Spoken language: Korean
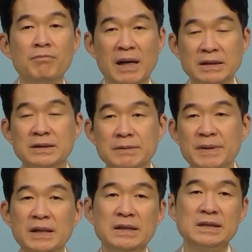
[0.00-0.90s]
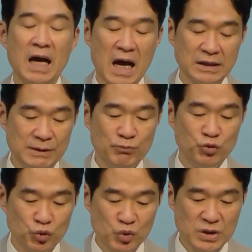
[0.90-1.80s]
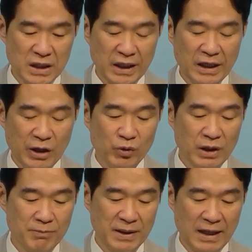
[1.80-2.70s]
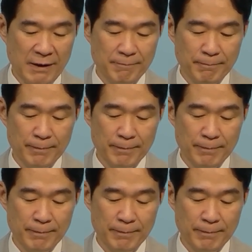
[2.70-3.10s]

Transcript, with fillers: 말씀이 46장의 내용입니다.